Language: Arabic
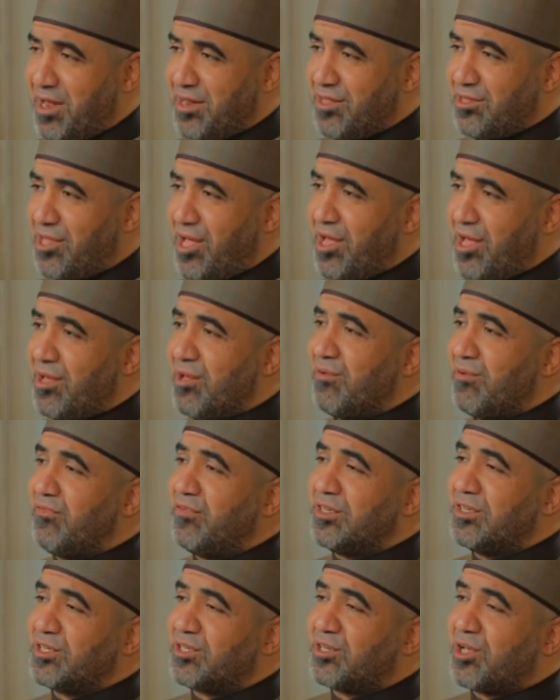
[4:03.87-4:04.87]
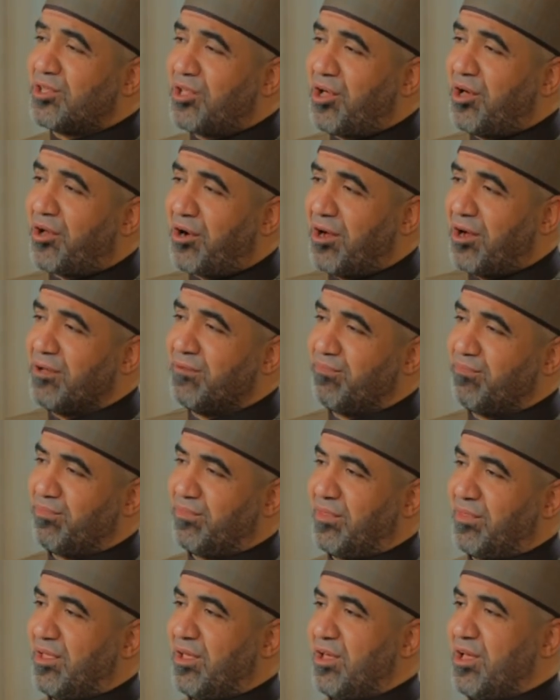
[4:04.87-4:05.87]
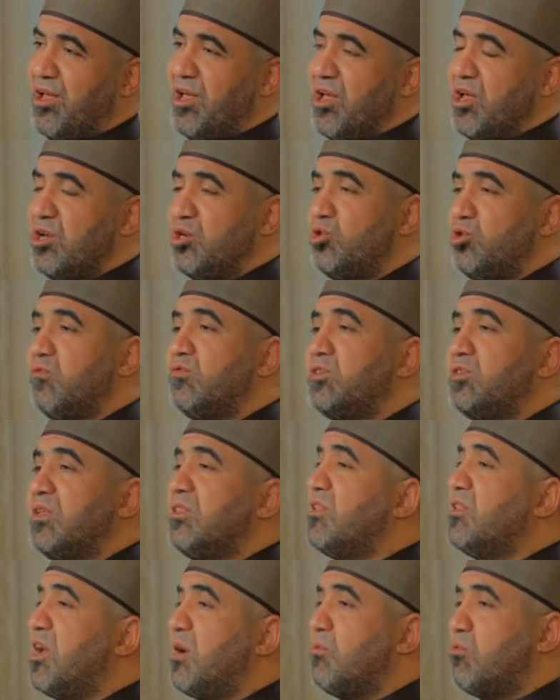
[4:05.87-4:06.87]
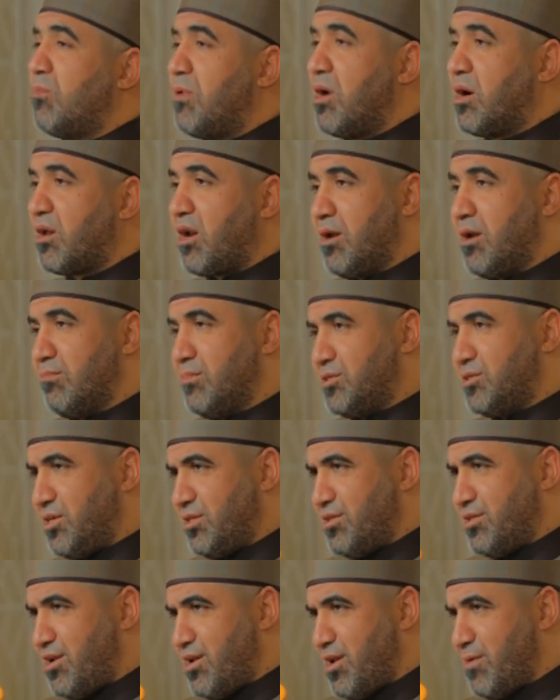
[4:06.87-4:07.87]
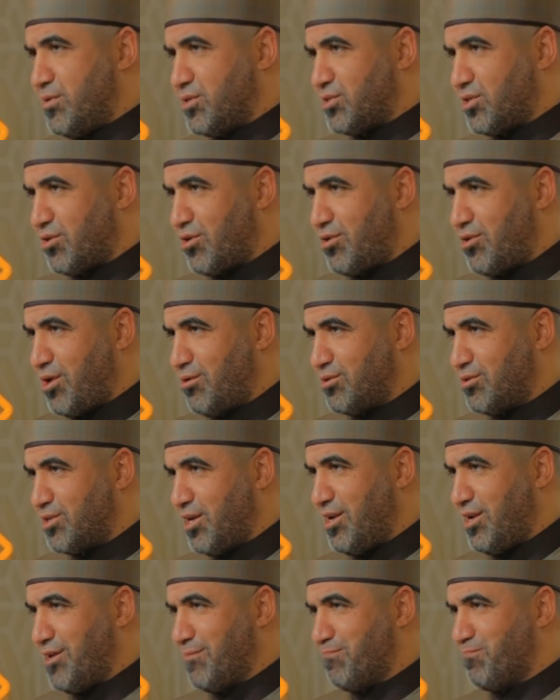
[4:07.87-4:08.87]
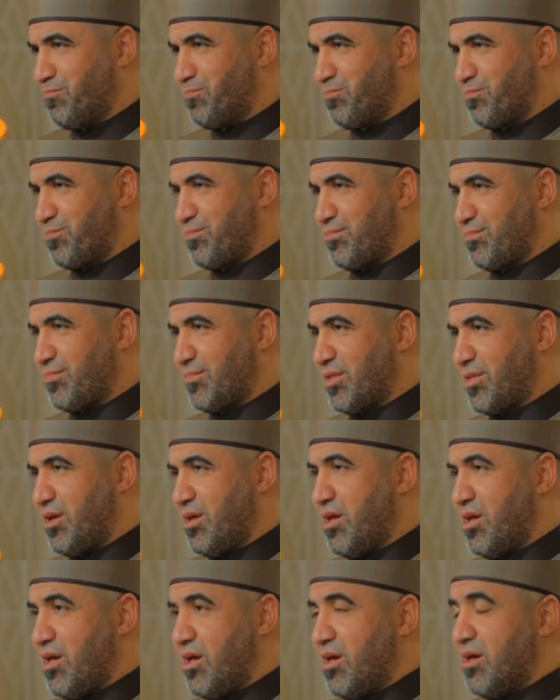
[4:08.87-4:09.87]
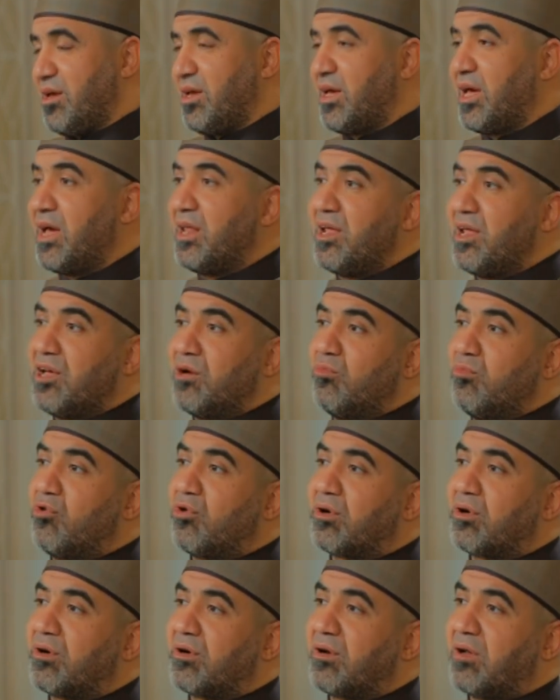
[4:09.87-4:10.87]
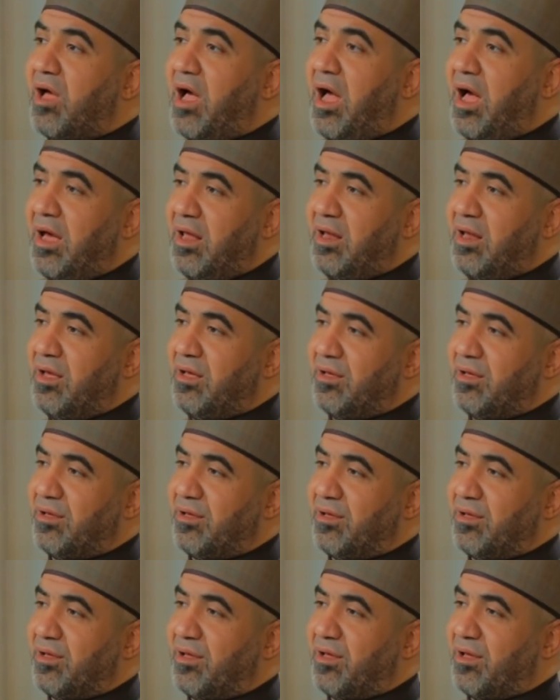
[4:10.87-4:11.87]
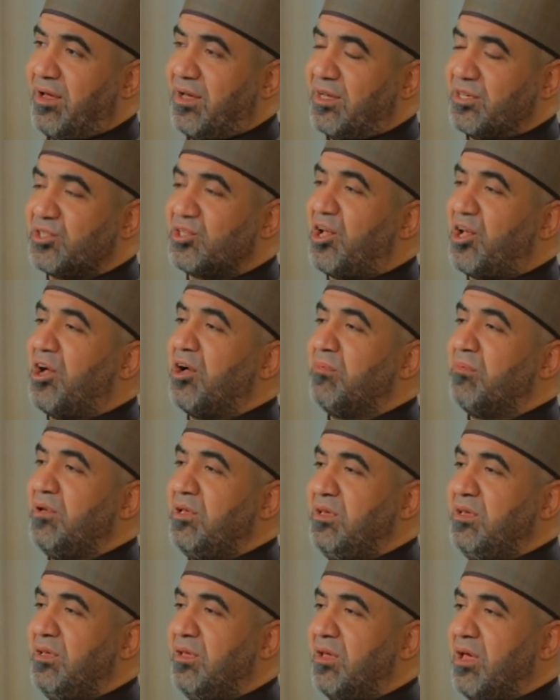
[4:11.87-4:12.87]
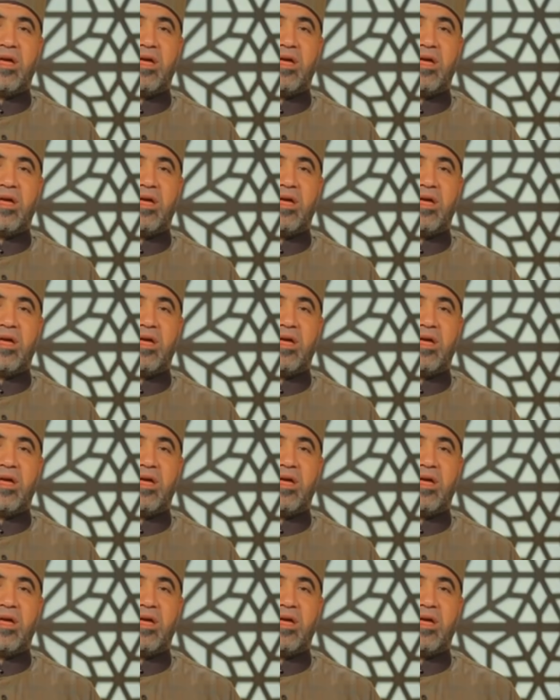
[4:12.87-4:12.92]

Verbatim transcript: انت في الصداره شوف سيدنا ابو بكر لما سيدنا النبي صلى الله عليه وسلم كان يمر على الصحابي